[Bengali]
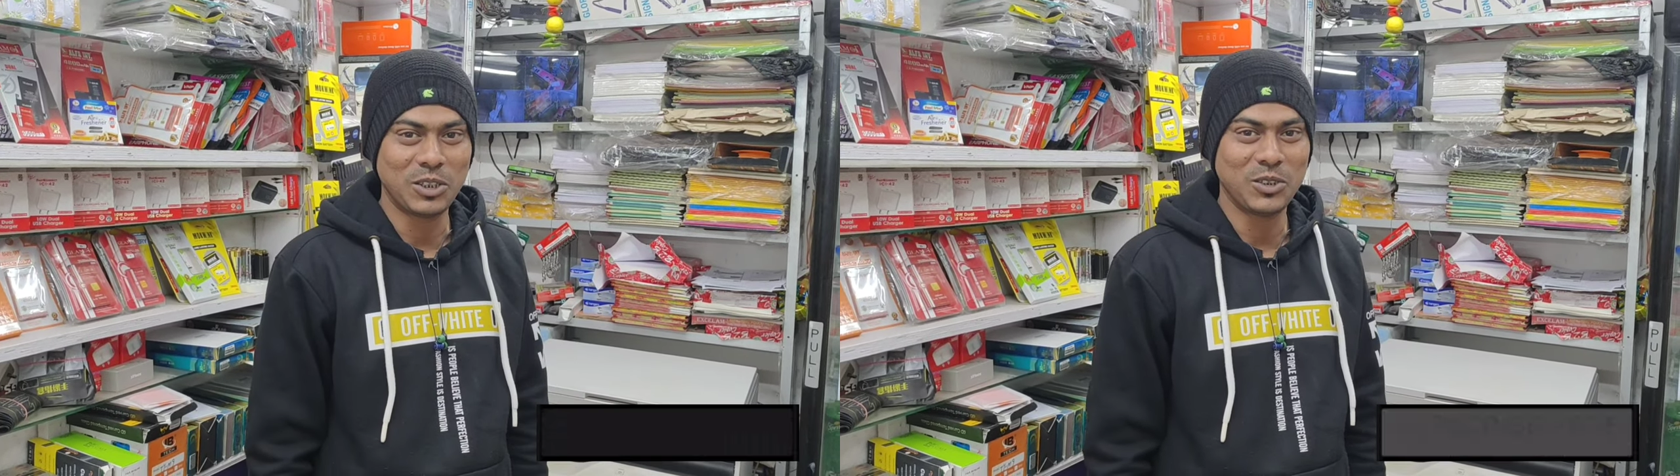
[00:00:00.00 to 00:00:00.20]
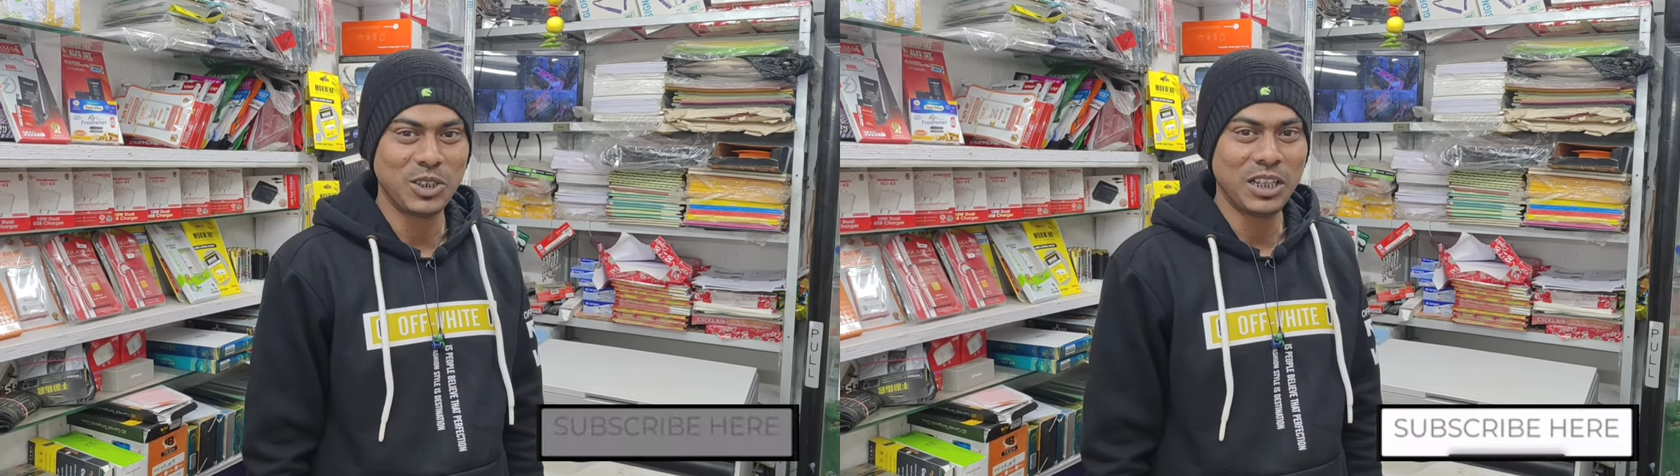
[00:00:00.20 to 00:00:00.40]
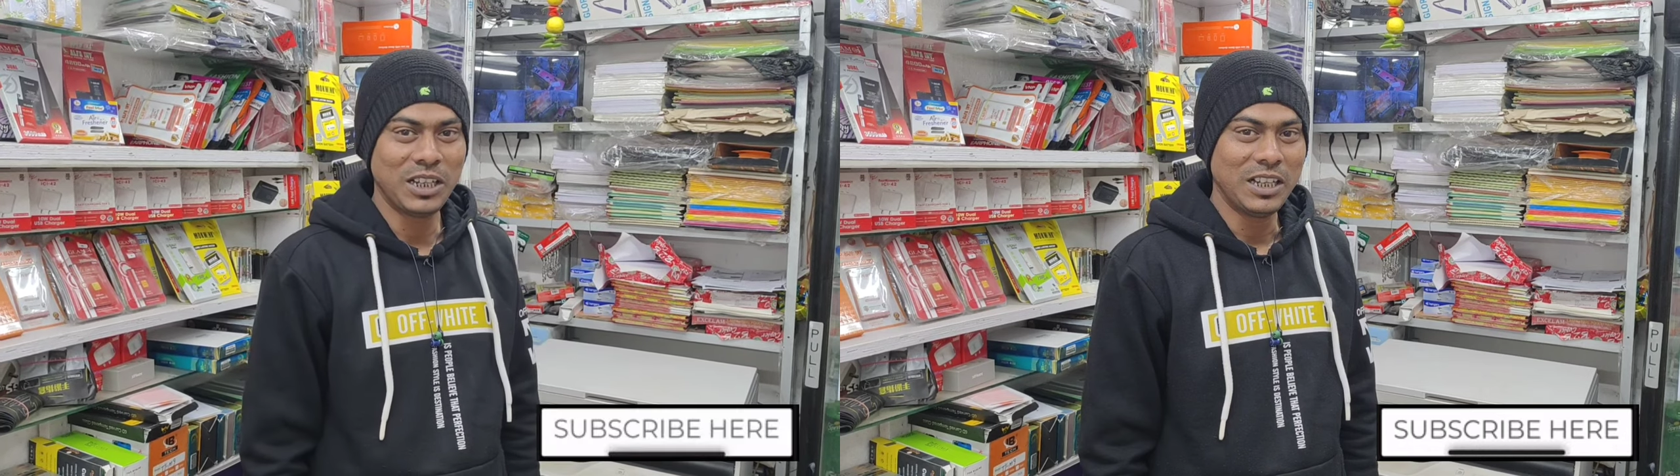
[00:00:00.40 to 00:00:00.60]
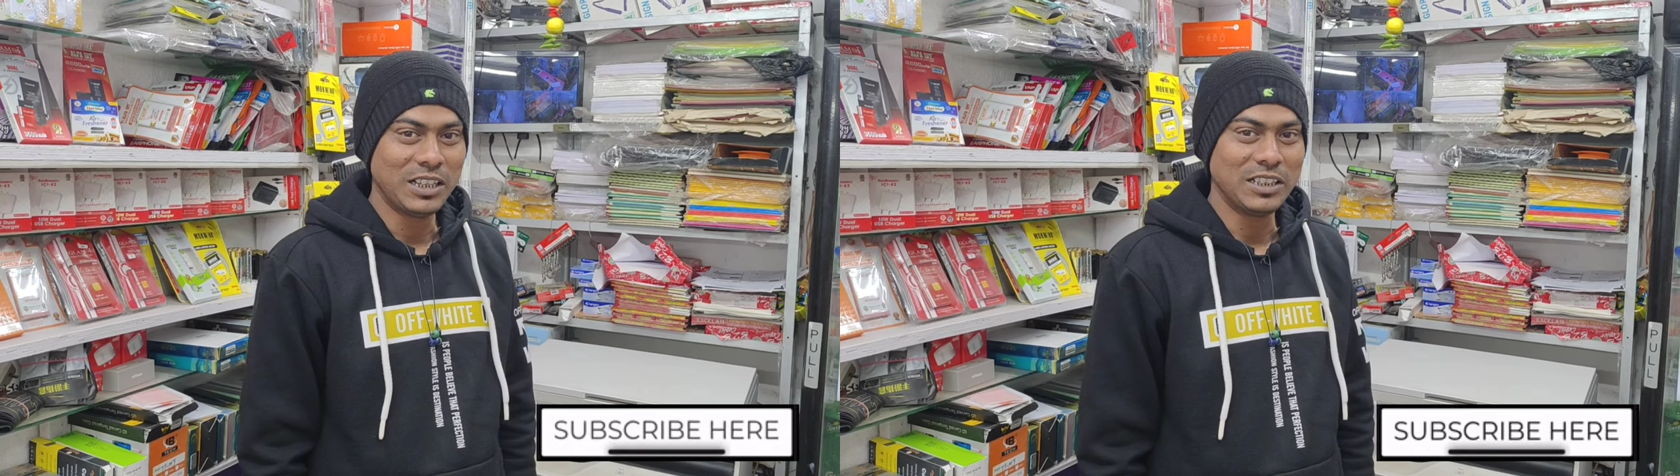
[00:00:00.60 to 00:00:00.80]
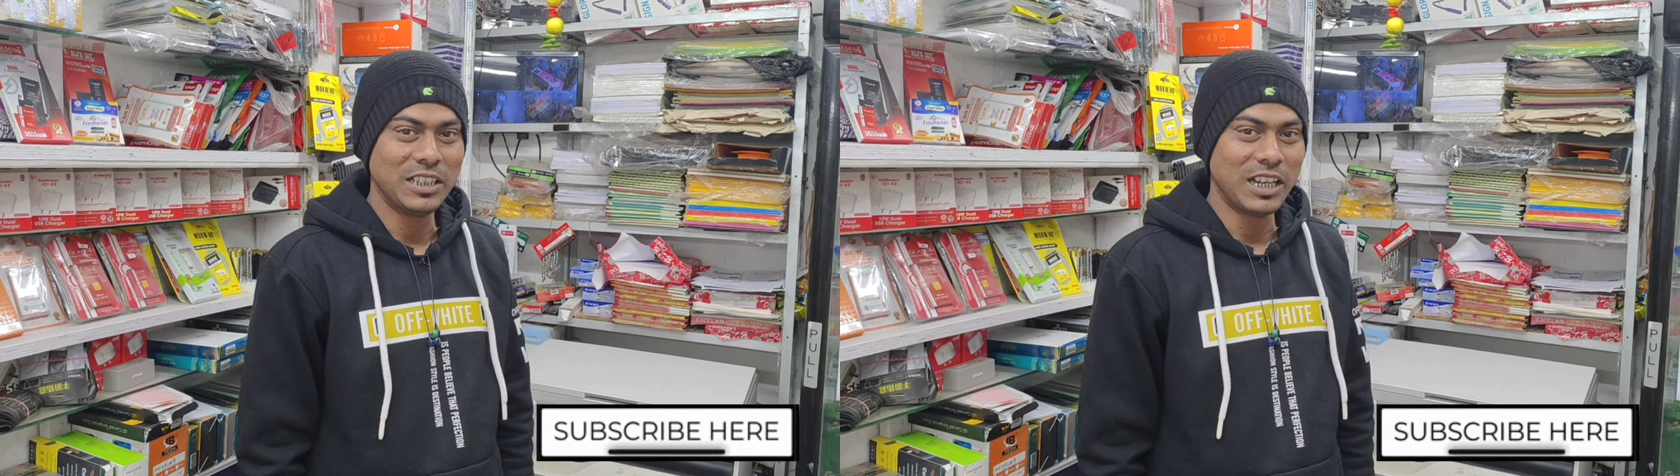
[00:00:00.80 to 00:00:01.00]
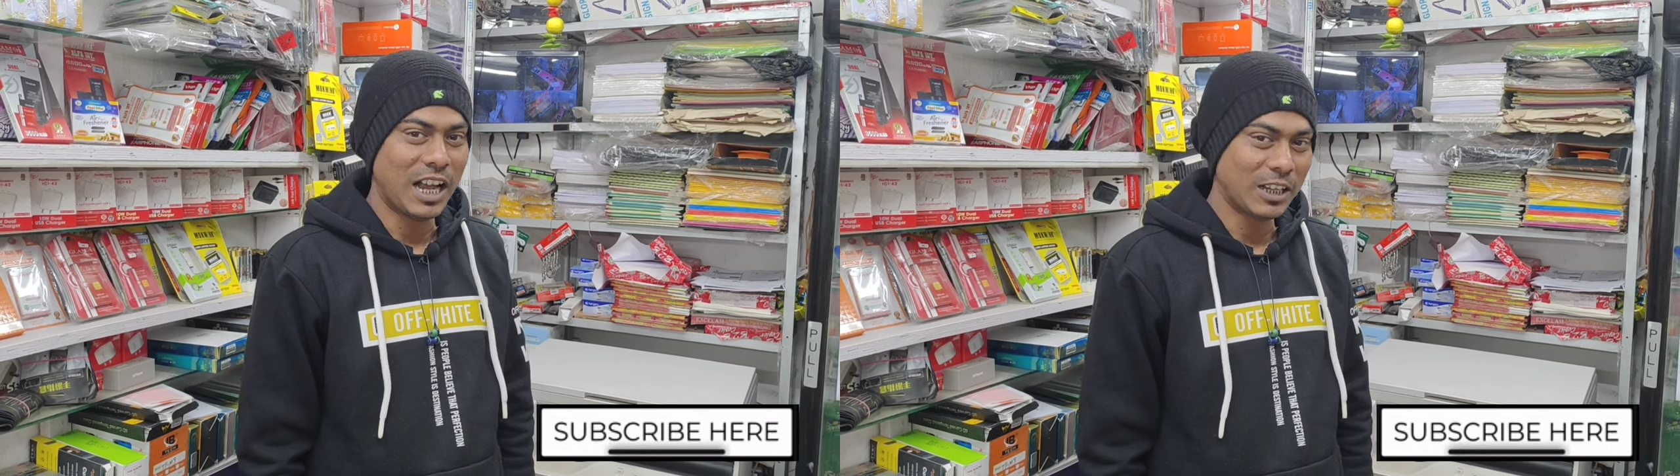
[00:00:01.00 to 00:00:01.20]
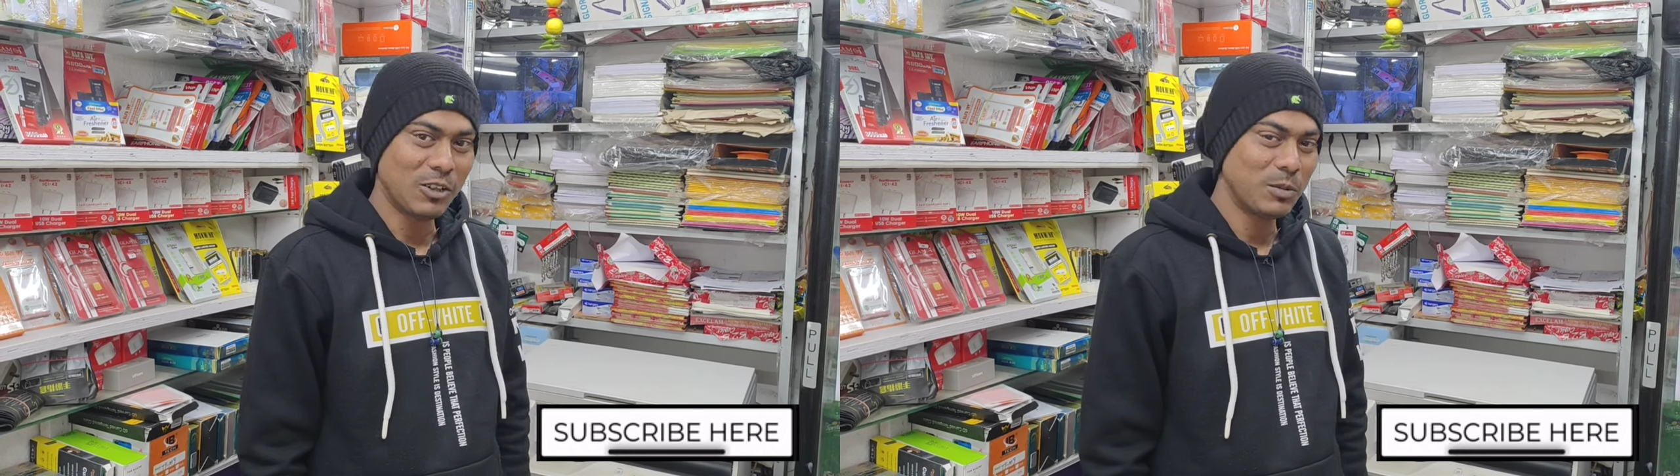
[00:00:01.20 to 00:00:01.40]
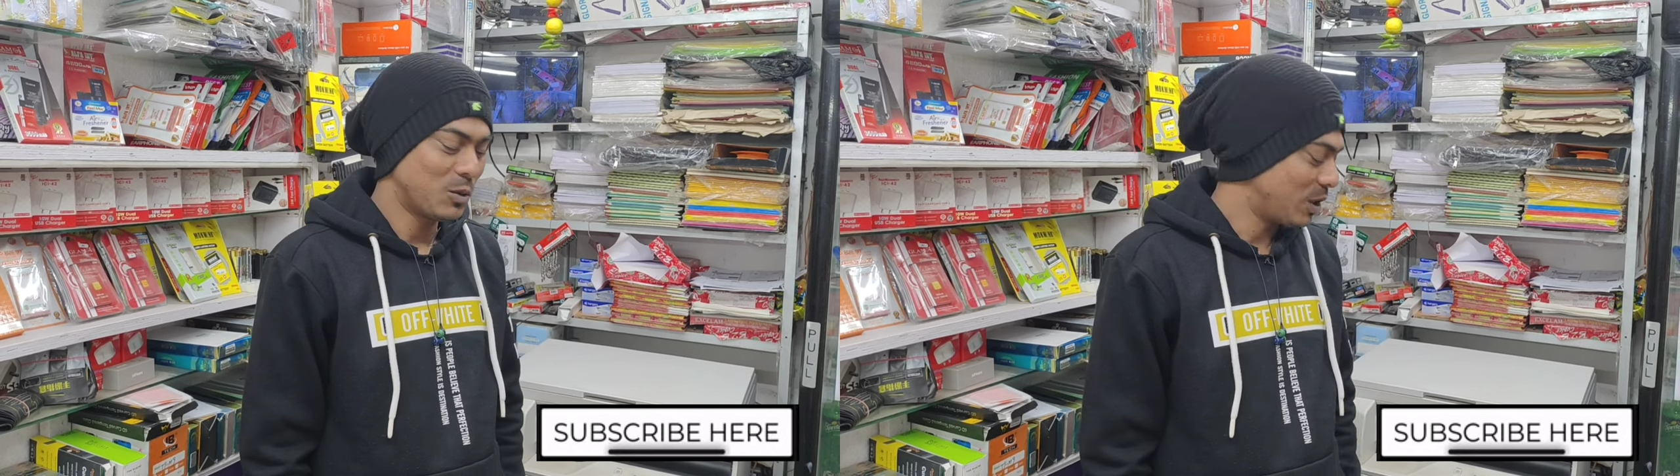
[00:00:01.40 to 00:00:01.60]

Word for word: ভিডিও যে আগেও আমি